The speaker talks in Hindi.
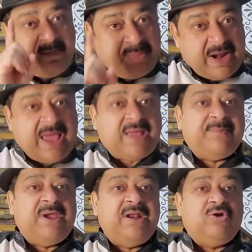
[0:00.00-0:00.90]
ब्लैक
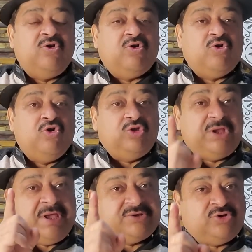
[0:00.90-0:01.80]
मेलरों को
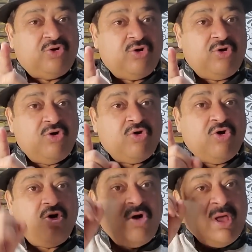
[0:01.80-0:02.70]
देशद्रोहियों
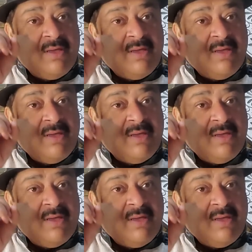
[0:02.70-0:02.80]
को